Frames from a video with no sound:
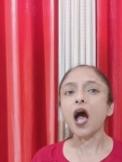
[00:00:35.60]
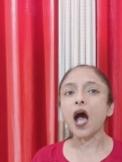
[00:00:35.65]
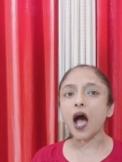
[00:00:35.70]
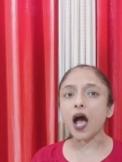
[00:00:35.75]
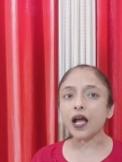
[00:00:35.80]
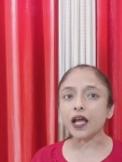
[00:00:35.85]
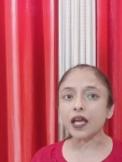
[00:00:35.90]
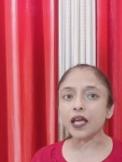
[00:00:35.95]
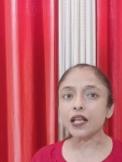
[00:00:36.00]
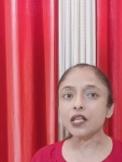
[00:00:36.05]

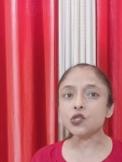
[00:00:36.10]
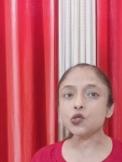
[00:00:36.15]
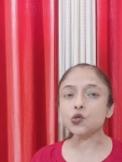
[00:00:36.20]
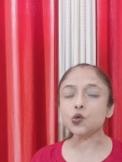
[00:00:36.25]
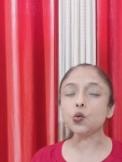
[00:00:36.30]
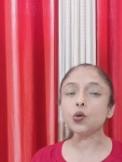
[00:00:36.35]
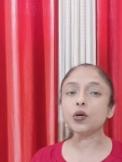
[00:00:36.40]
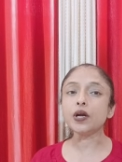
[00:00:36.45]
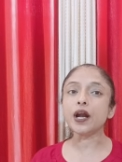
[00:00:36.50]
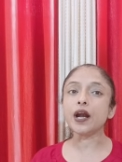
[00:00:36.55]
आखिर
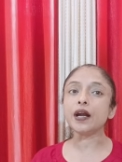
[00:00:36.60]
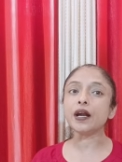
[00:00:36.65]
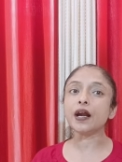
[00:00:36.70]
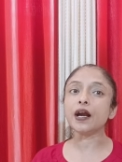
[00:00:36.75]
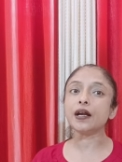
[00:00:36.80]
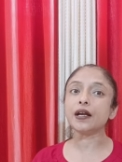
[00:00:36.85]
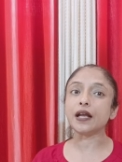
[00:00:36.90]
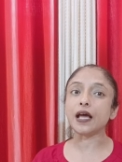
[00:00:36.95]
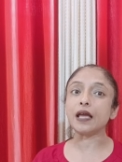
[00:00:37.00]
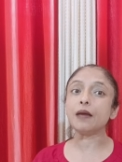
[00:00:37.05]
सूर्य ग्रहण का
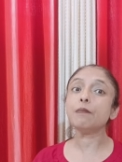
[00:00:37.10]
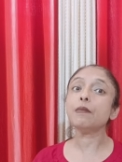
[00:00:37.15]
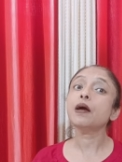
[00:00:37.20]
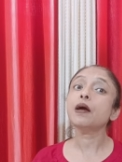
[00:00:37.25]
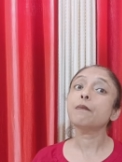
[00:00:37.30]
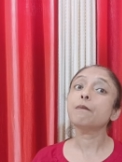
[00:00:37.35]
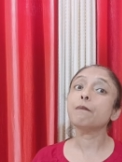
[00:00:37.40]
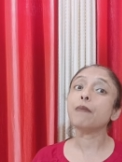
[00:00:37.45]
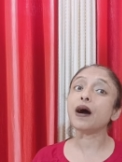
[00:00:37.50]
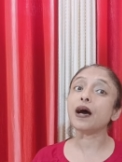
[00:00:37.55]
टाइम
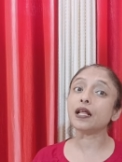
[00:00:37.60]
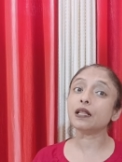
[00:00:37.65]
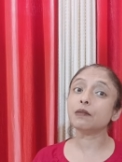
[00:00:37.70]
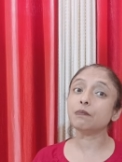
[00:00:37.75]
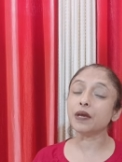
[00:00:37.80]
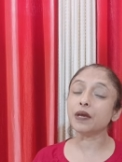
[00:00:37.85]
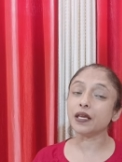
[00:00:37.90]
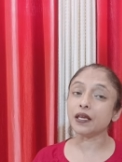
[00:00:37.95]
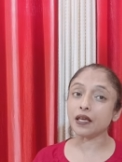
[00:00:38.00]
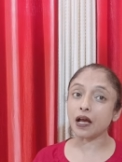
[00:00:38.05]
भारत
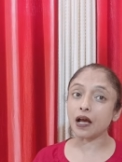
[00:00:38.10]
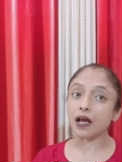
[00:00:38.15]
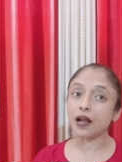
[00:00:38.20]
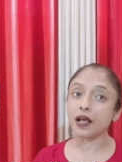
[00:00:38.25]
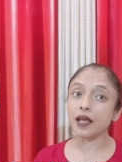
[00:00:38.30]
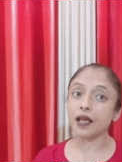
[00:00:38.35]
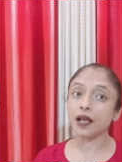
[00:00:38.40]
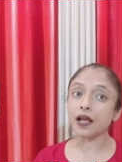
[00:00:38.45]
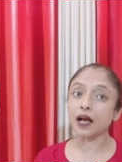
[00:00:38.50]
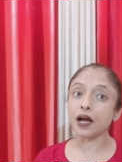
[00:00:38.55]
में क्या
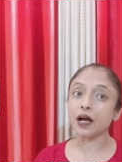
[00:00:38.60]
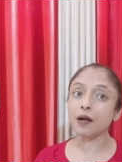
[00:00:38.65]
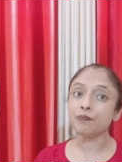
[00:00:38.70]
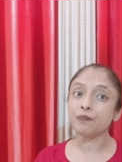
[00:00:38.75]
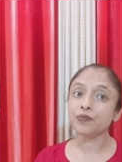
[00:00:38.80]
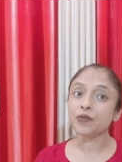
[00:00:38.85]
रहेगा